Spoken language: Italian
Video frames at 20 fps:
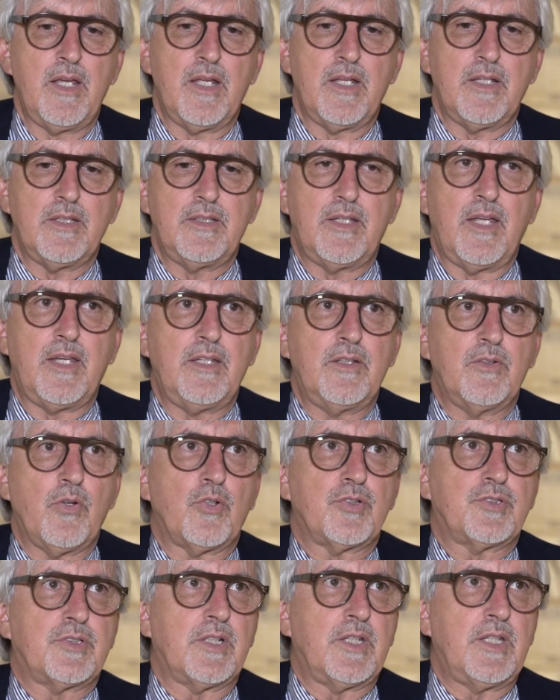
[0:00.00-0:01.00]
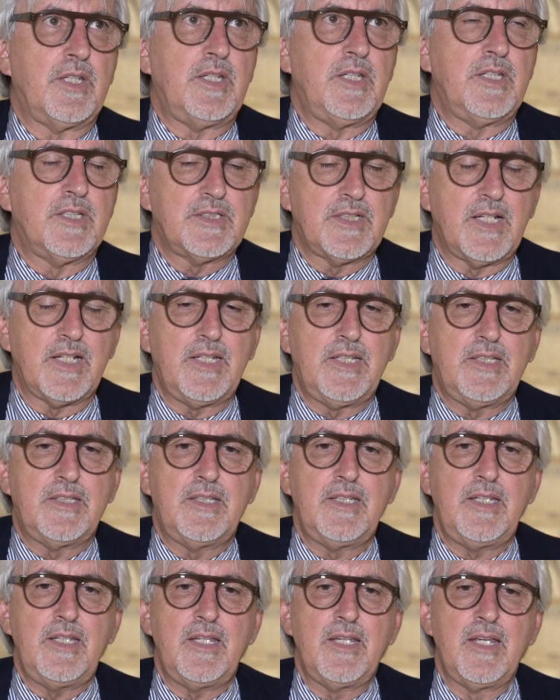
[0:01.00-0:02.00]
dei nostri
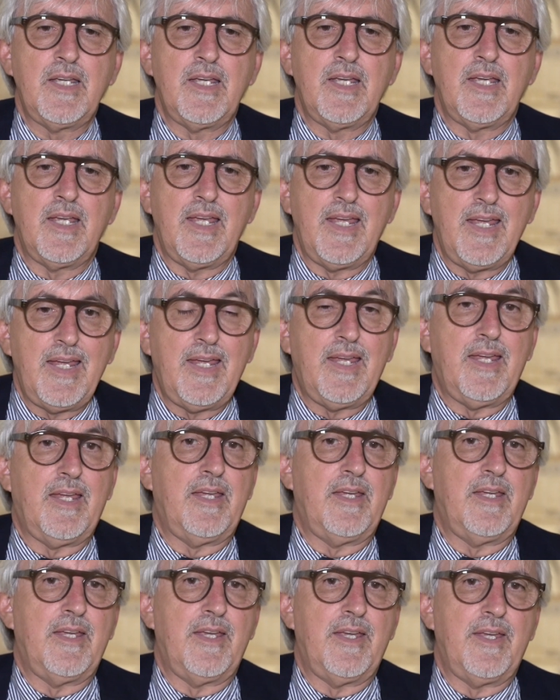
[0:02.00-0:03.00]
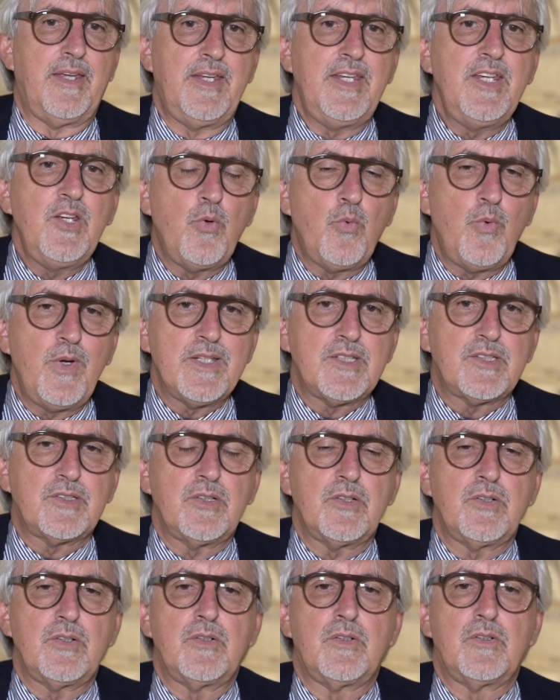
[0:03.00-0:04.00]
iscritti e eh, in
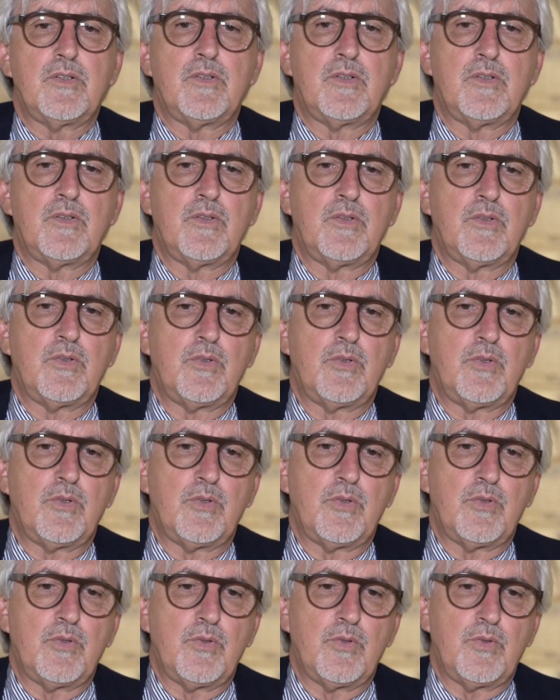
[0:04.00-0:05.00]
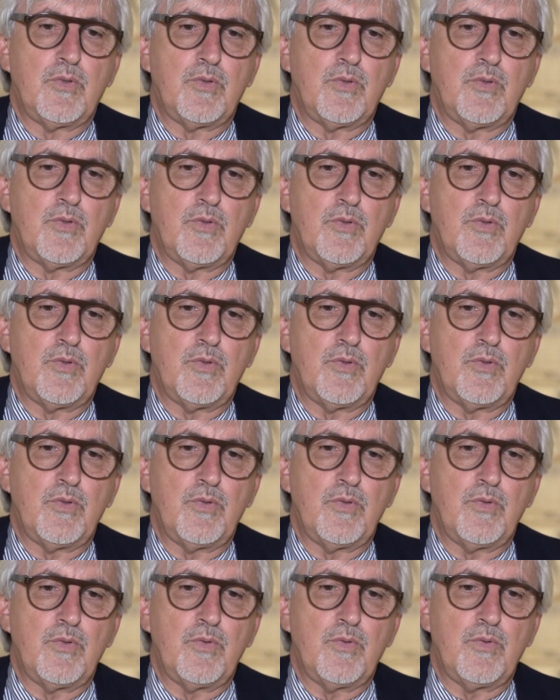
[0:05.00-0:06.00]
questo... Oh,
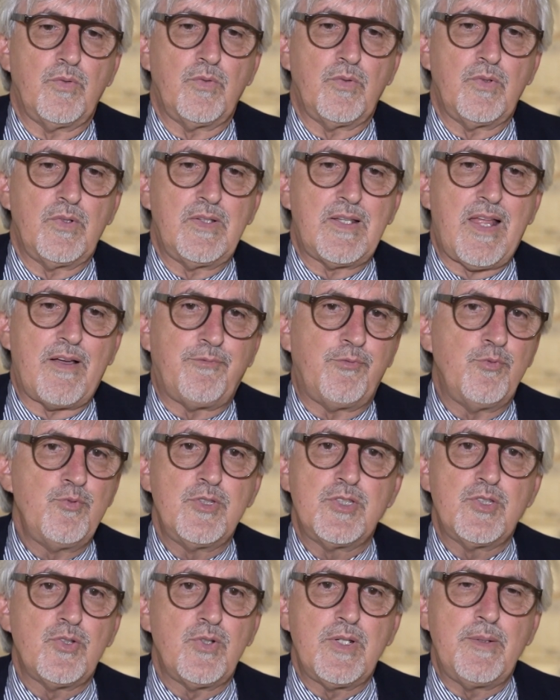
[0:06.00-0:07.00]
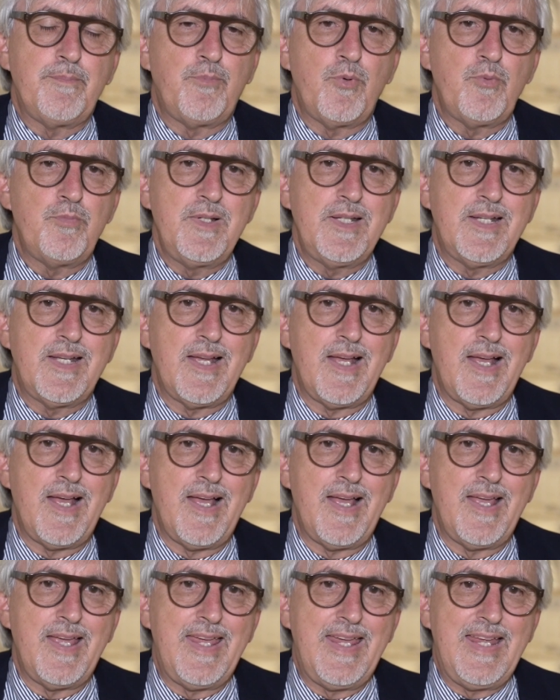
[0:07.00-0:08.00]
la funzione
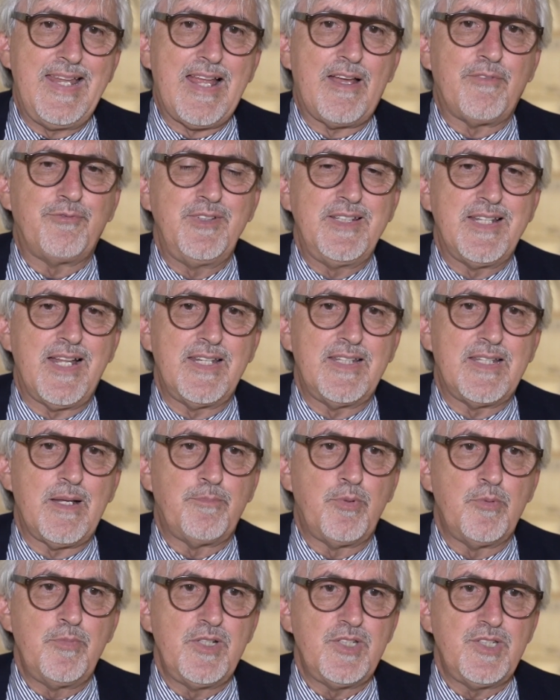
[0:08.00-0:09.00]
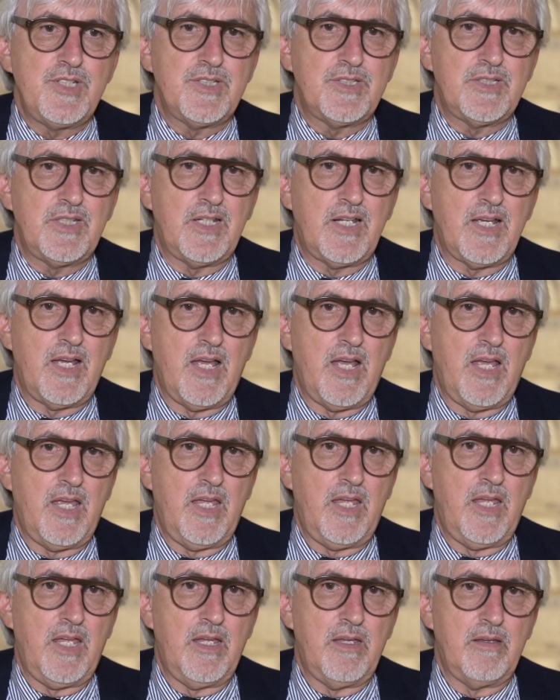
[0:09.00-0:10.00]
pubblica e la finalità pubblicistica
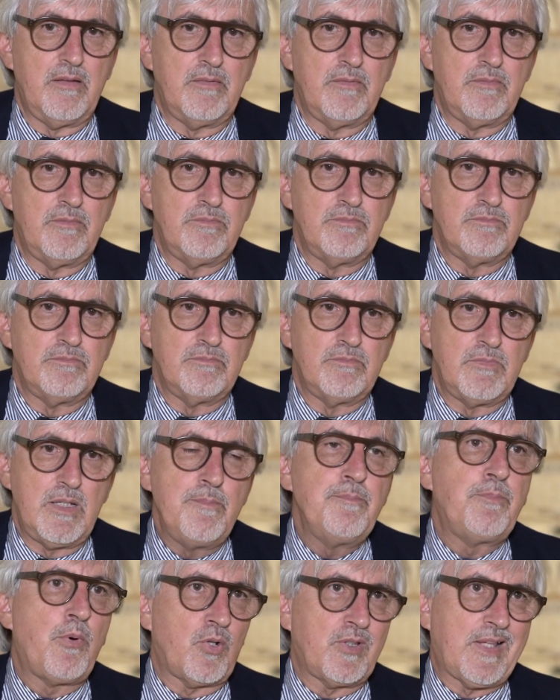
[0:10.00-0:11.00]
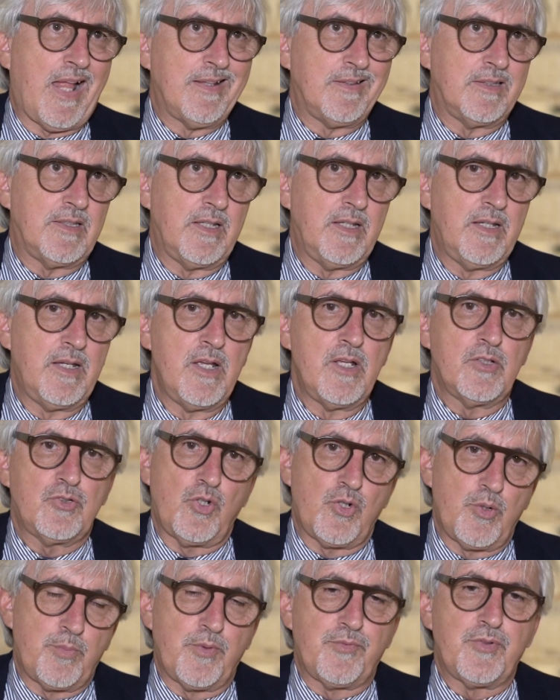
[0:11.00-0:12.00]
è ehm, importante.
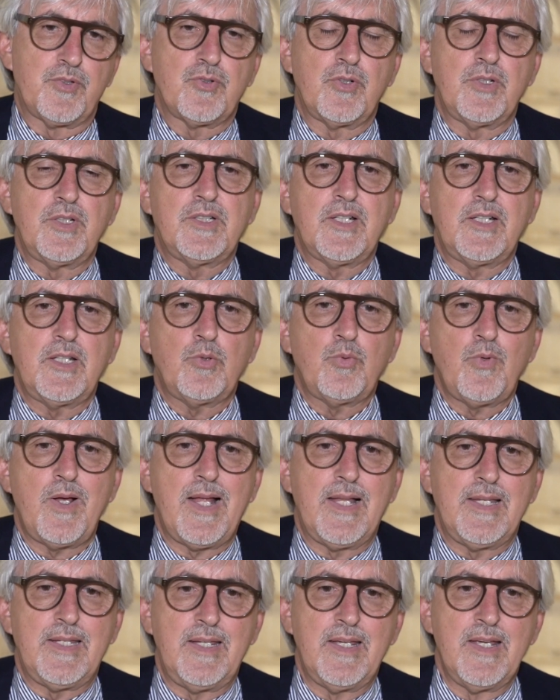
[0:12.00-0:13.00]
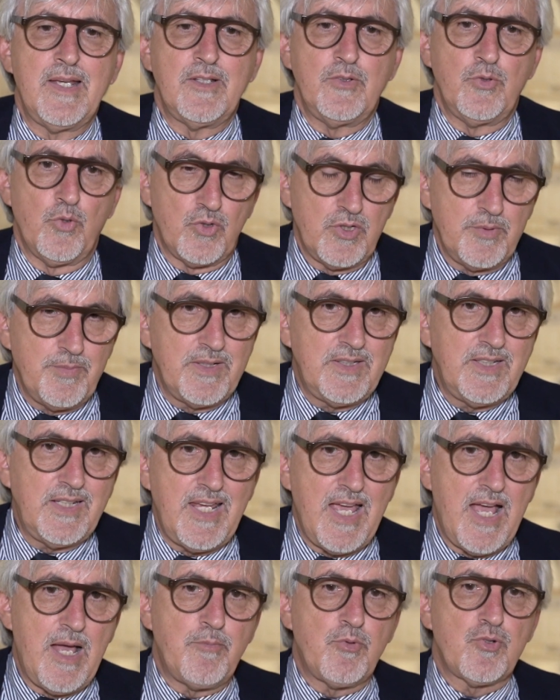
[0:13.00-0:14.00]
Sono professioni intellettuali, non
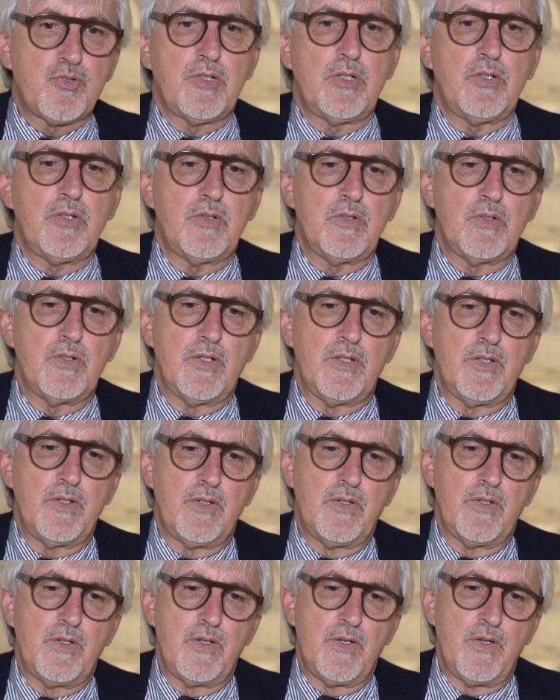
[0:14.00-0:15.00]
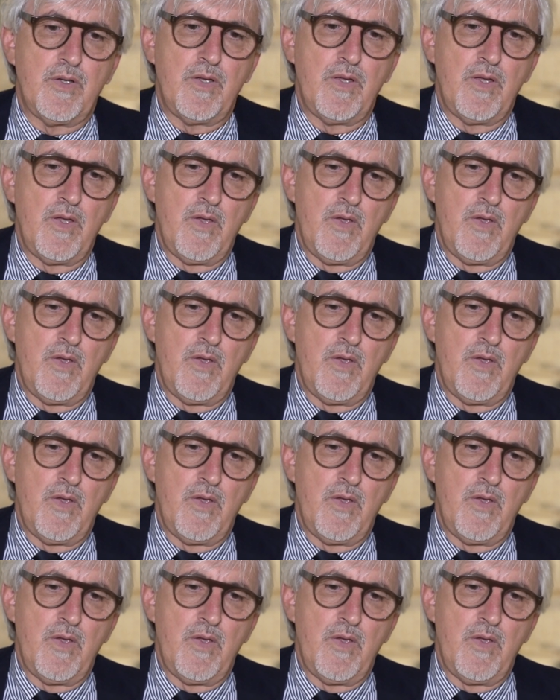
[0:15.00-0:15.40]
dimentichiamocelo. Eh,